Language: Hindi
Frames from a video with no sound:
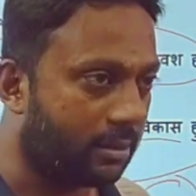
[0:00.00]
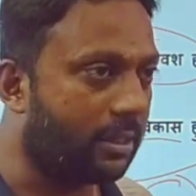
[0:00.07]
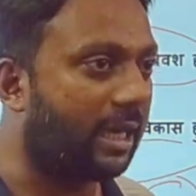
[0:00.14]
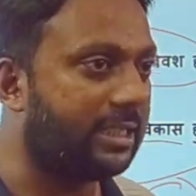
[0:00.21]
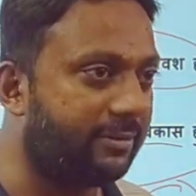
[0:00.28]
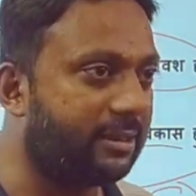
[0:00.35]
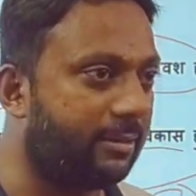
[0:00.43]

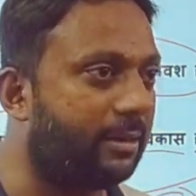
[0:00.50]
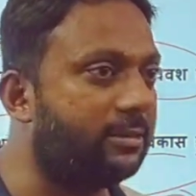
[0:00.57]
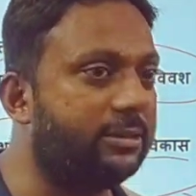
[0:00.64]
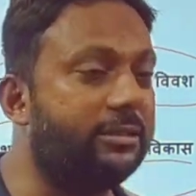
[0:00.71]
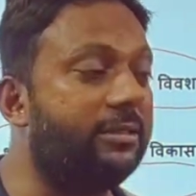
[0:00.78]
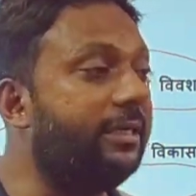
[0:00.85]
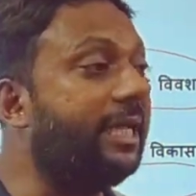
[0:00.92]
गांधी
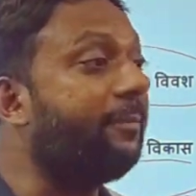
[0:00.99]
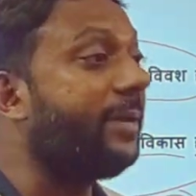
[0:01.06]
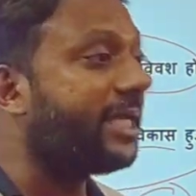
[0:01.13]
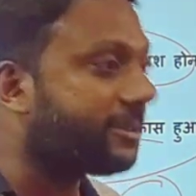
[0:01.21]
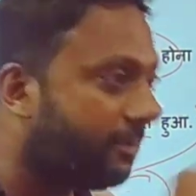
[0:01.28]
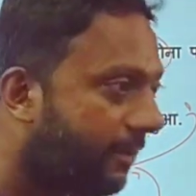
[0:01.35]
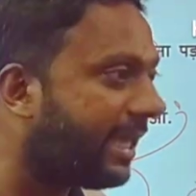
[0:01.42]

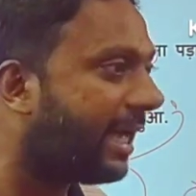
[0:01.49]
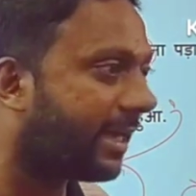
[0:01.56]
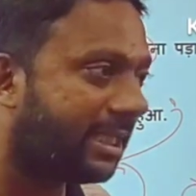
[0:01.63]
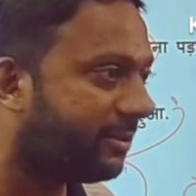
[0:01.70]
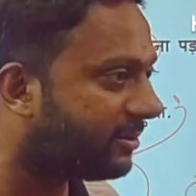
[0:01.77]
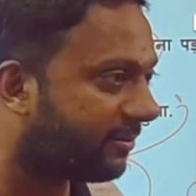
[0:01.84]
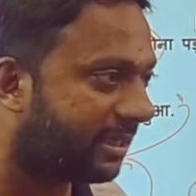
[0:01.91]
डीपीएसपी में क्या
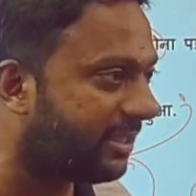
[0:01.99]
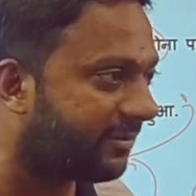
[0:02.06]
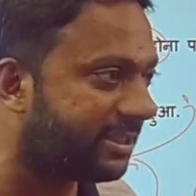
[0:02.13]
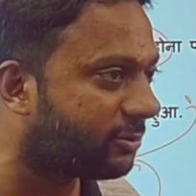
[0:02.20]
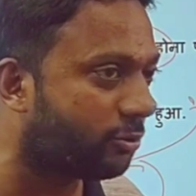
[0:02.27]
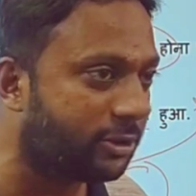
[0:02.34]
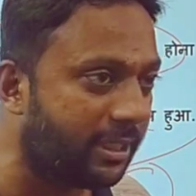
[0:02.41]
है गांधी
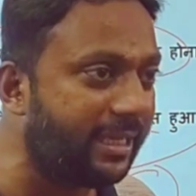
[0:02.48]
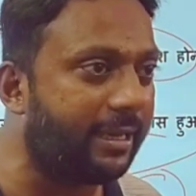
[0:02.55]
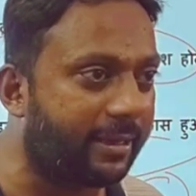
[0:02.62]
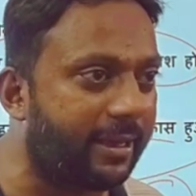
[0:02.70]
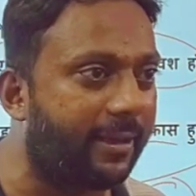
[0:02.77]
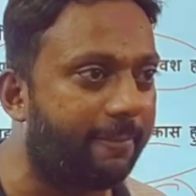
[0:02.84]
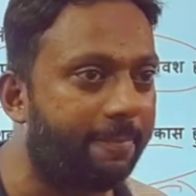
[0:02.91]
गांधीवादी सोच नहीं
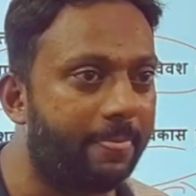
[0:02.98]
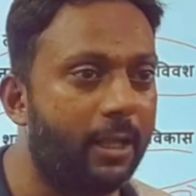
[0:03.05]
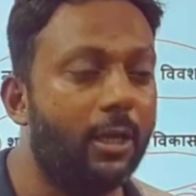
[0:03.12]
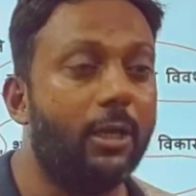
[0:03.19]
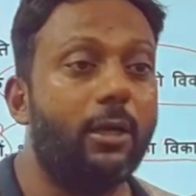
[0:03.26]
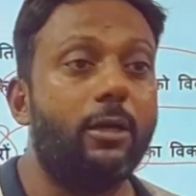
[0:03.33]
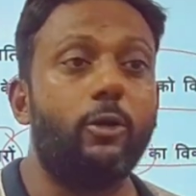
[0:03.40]
है क्या
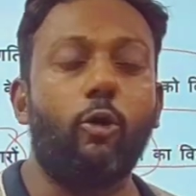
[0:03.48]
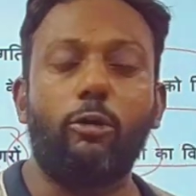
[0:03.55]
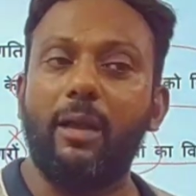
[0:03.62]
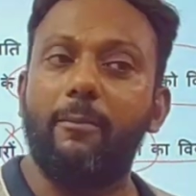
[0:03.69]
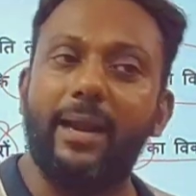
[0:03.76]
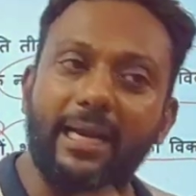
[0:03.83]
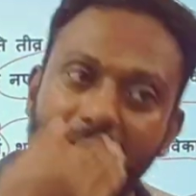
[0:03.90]

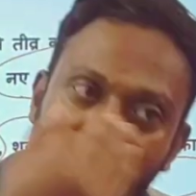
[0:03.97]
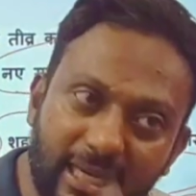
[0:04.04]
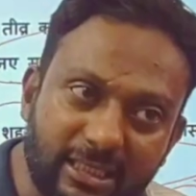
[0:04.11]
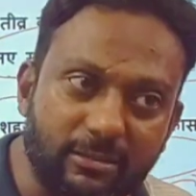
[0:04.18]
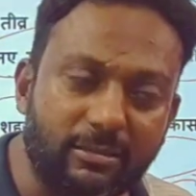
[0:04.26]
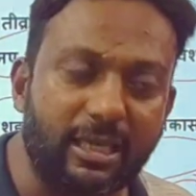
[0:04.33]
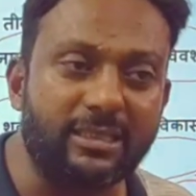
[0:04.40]
डॉक्टर
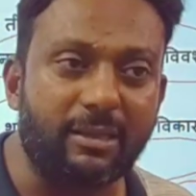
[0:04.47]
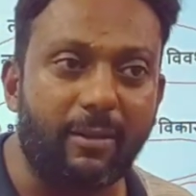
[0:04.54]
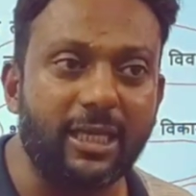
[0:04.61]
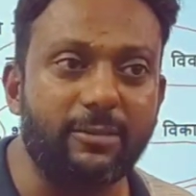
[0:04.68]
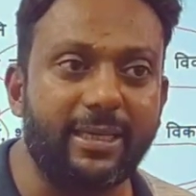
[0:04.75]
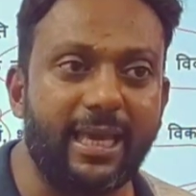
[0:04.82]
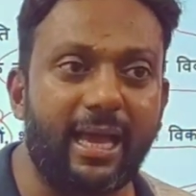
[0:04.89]
अम्बेडकर के
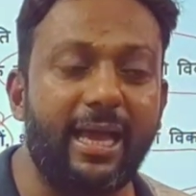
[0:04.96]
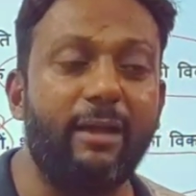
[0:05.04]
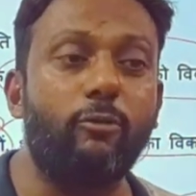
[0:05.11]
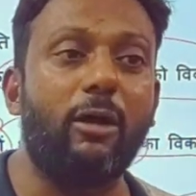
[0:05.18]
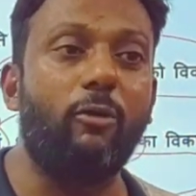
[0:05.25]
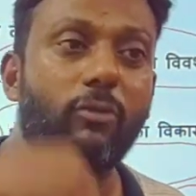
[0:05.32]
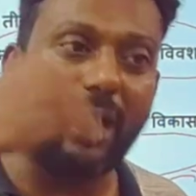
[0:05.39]
समाज में क्या
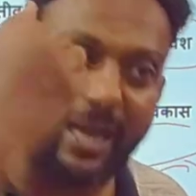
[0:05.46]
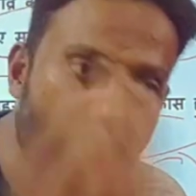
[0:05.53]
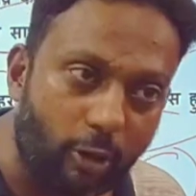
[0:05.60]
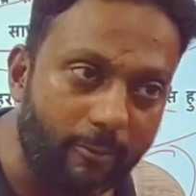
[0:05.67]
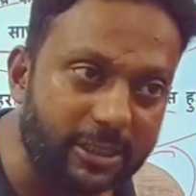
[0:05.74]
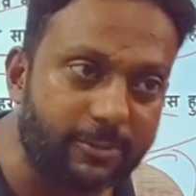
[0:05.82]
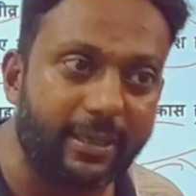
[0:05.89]
है उनका उनका
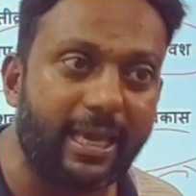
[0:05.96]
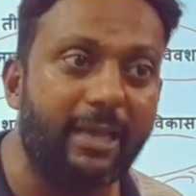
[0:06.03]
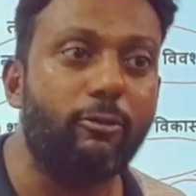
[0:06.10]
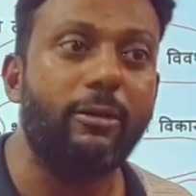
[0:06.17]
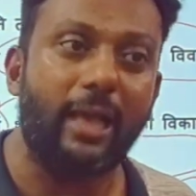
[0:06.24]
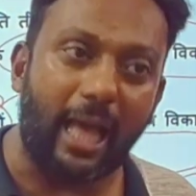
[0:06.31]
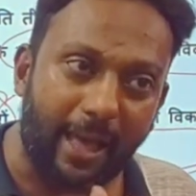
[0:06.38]
इकोनॉमिक्स में क्या
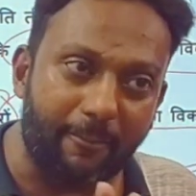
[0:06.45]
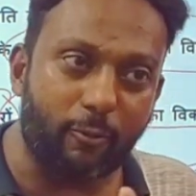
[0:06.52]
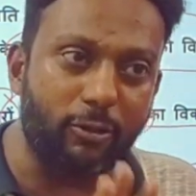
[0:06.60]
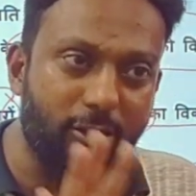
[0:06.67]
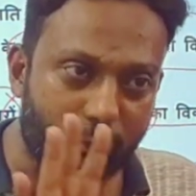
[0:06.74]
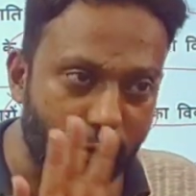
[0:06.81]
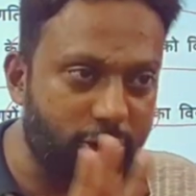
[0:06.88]
है तो
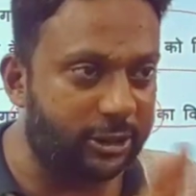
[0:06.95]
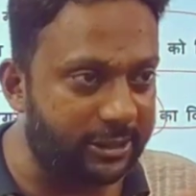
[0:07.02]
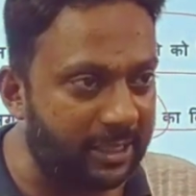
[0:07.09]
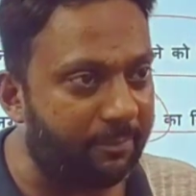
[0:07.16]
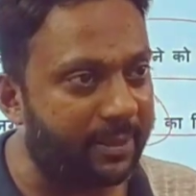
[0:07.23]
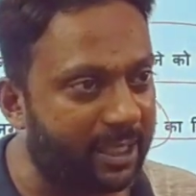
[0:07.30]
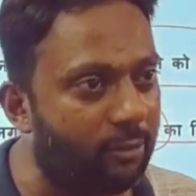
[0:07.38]
आपको कुछ
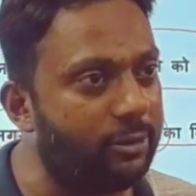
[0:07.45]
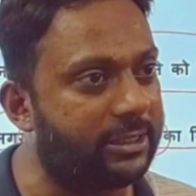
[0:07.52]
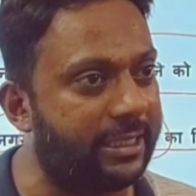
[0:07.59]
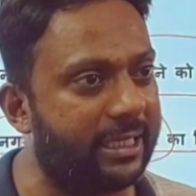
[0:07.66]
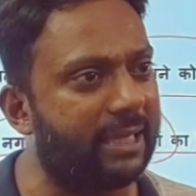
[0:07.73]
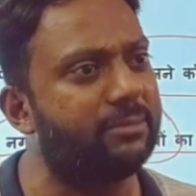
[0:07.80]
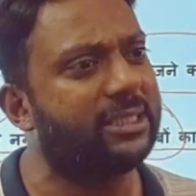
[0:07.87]
चीज़ें पता
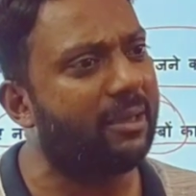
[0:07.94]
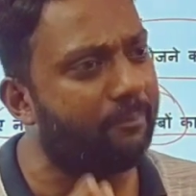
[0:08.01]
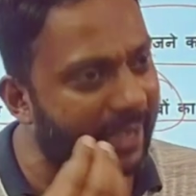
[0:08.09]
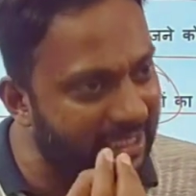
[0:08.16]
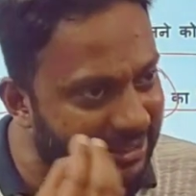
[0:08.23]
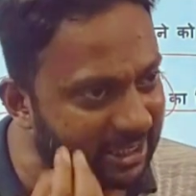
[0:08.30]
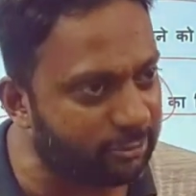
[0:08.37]
होनी चाहिए कम से कम
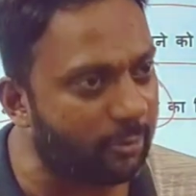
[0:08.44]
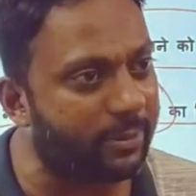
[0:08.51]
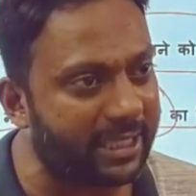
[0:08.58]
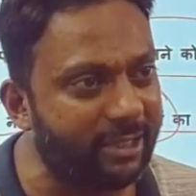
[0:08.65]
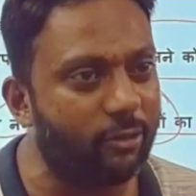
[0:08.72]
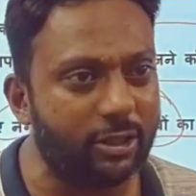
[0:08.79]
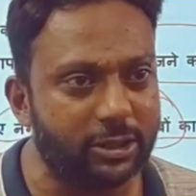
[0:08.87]
बेसिक तो
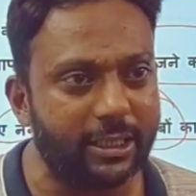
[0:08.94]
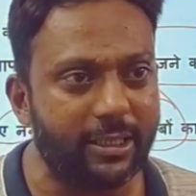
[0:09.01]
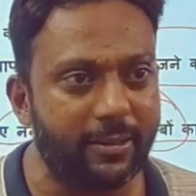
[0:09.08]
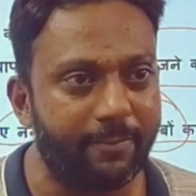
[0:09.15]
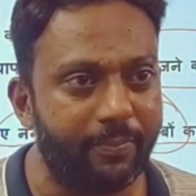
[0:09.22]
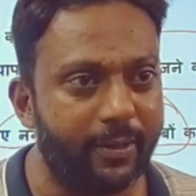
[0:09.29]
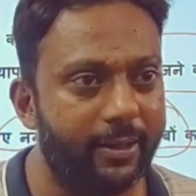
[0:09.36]
पता ही होना
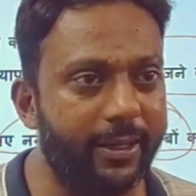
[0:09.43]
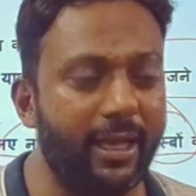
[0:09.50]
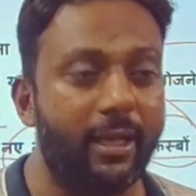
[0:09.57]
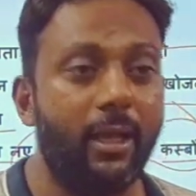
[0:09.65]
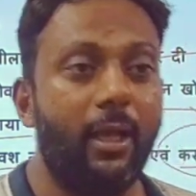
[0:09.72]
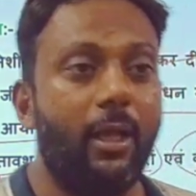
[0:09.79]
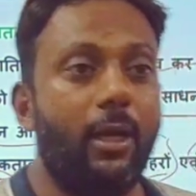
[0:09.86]
चाहिए ठीक है